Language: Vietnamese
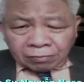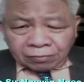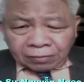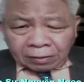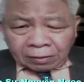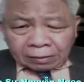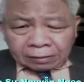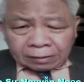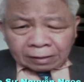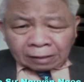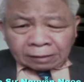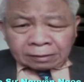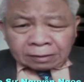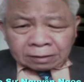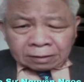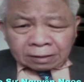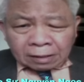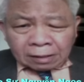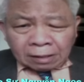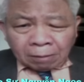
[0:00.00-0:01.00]
phi luật
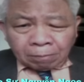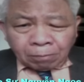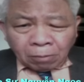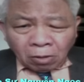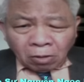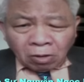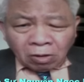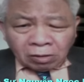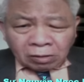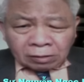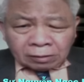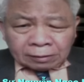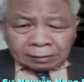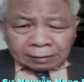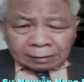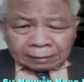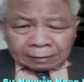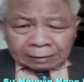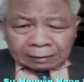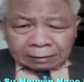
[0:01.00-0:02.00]
tân singapore
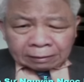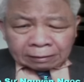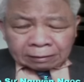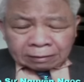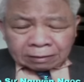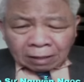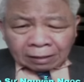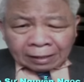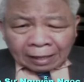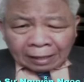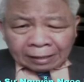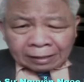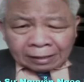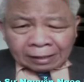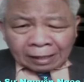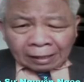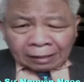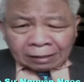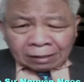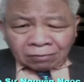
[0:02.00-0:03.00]
ờ, giờ này
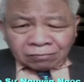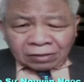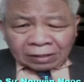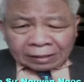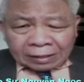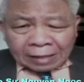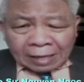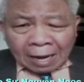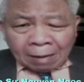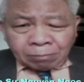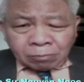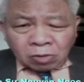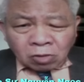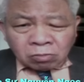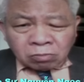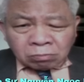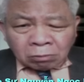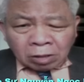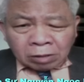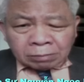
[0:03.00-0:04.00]
đến ngay cả việt nam
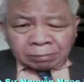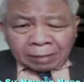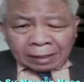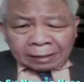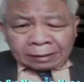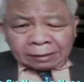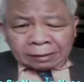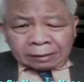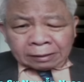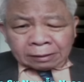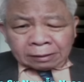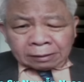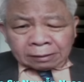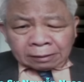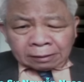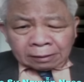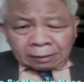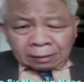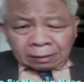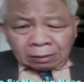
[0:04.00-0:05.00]
cũng mon men
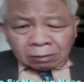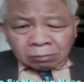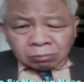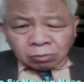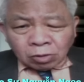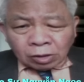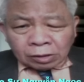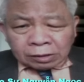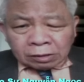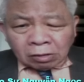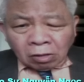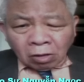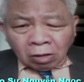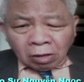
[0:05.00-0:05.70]
ờ, muốn